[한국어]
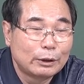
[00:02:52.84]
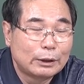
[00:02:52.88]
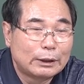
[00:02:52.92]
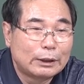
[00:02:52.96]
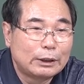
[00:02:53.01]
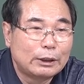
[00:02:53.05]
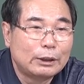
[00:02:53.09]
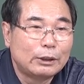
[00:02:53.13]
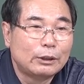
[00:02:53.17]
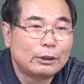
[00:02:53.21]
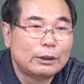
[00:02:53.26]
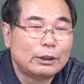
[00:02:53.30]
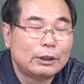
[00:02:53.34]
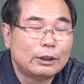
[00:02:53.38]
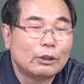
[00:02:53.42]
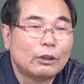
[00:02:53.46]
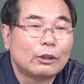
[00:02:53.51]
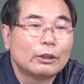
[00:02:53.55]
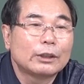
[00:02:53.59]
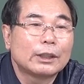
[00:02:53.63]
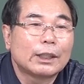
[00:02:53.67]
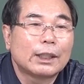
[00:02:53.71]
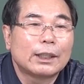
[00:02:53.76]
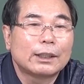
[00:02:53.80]
봅니
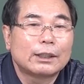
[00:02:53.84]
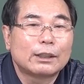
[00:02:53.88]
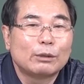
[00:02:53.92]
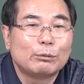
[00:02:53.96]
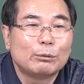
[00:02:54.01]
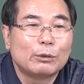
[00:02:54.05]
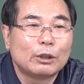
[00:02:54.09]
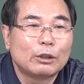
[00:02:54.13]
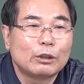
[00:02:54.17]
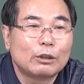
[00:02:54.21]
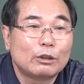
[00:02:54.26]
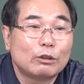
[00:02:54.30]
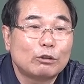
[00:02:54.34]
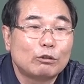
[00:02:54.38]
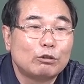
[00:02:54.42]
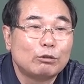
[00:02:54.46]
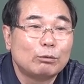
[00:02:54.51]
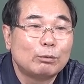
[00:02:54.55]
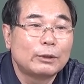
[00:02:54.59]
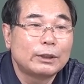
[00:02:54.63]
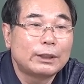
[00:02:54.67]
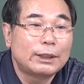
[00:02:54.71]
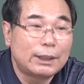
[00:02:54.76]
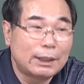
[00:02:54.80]
여자 같으면
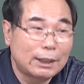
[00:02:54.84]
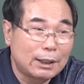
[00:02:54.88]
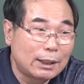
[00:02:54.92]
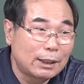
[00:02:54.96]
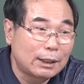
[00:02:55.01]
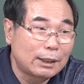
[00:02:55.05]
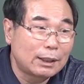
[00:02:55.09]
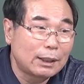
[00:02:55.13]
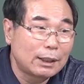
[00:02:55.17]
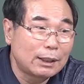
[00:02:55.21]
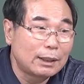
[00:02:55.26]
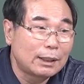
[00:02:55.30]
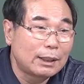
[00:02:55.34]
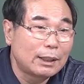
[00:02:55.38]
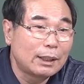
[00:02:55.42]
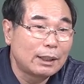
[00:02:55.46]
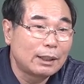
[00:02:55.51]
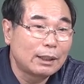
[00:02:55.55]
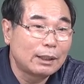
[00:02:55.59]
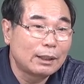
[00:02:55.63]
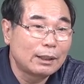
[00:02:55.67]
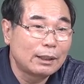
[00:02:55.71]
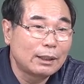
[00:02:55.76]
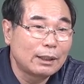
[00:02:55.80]
두 번 시집 갔다
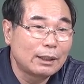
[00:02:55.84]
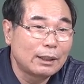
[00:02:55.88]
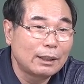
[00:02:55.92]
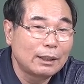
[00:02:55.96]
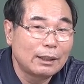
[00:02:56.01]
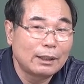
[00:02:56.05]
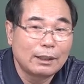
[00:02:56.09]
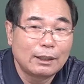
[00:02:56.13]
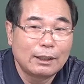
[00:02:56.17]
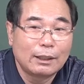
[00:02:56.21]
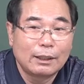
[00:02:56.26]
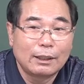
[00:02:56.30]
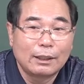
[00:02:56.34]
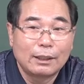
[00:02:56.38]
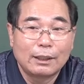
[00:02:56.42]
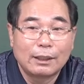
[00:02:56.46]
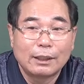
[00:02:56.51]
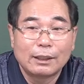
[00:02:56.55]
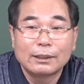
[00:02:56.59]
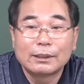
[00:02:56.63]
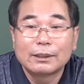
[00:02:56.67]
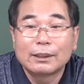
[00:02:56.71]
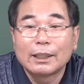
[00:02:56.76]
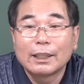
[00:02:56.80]
이렇게
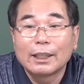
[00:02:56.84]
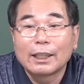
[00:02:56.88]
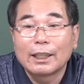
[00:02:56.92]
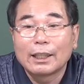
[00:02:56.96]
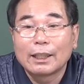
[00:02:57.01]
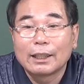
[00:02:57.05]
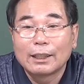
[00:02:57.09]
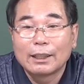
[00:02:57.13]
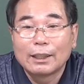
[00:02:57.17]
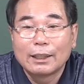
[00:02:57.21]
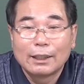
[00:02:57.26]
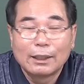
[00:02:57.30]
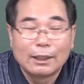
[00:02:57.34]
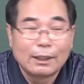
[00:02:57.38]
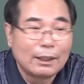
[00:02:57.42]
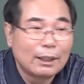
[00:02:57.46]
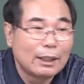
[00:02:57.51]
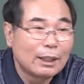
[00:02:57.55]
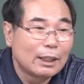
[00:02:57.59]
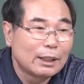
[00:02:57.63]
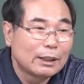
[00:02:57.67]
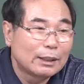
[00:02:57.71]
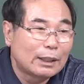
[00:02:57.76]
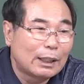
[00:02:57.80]
하는데
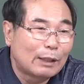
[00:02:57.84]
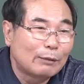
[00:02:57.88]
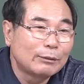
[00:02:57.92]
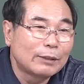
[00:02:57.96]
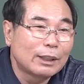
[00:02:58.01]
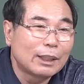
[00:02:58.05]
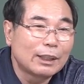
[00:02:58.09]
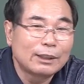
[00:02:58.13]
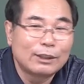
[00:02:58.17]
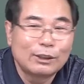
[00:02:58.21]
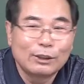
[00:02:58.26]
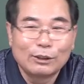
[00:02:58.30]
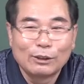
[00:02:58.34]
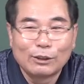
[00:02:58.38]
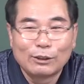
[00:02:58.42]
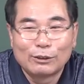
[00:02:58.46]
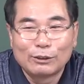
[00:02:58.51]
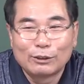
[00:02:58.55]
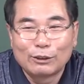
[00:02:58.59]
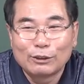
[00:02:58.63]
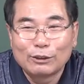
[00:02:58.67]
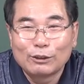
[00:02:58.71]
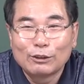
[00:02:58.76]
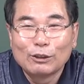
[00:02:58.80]
남자 같은
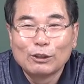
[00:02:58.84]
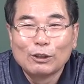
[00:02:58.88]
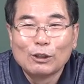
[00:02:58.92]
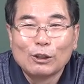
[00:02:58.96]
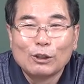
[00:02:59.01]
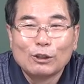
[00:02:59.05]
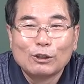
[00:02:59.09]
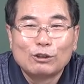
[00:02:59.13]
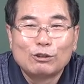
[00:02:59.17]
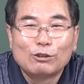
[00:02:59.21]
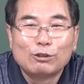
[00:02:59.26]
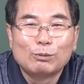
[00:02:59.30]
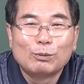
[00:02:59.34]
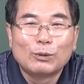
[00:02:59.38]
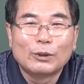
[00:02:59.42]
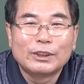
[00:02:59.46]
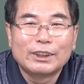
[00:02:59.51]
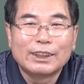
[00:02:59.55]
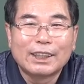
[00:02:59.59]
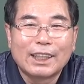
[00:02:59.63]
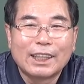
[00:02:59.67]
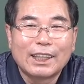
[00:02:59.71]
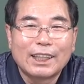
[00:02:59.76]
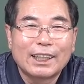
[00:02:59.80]
경우는 두
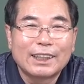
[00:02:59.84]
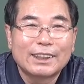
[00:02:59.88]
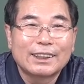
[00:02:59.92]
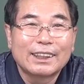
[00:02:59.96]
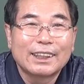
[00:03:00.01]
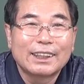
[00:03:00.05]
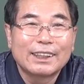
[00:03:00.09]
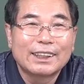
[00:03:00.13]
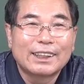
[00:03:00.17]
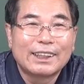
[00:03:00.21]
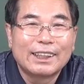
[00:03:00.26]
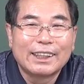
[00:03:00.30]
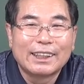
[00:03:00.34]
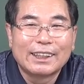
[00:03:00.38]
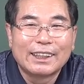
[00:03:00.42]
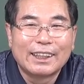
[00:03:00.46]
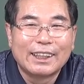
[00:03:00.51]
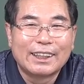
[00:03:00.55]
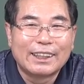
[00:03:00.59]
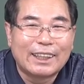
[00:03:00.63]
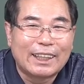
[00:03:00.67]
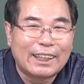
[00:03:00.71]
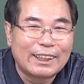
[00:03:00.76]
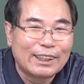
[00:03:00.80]
번 장가 갔다 이렇게 얘기
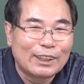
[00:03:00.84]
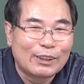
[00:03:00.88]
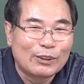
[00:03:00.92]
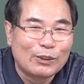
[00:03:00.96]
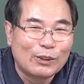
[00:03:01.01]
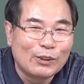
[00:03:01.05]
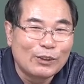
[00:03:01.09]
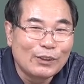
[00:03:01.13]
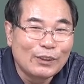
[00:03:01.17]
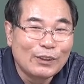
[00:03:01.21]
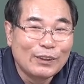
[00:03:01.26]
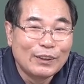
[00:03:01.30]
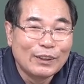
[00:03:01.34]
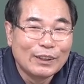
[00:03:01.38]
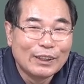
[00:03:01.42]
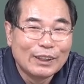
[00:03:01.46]
안 하고